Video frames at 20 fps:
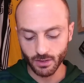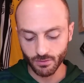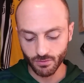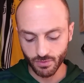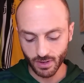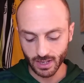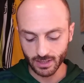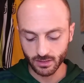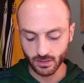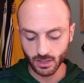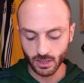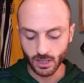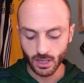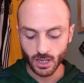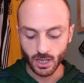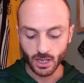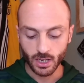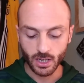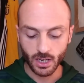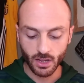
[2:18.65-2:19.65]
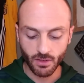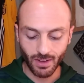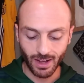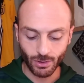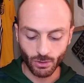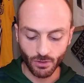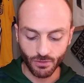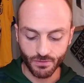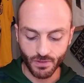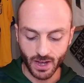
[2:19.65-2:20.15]
infatti ne
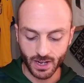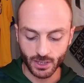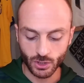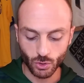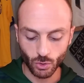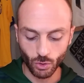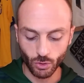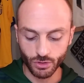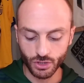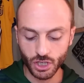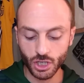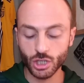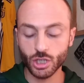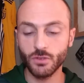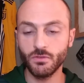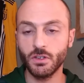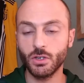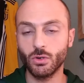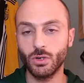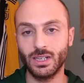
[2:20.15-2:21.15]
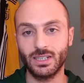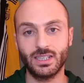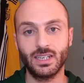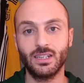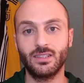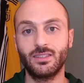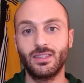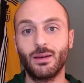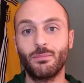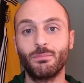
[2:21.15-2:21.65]
vanno a fare solo
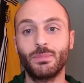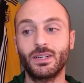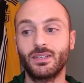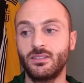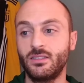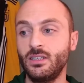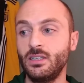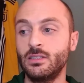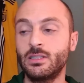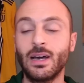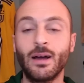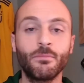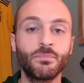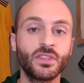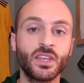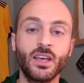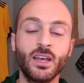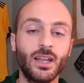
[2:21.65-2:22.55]
10,7 a partita,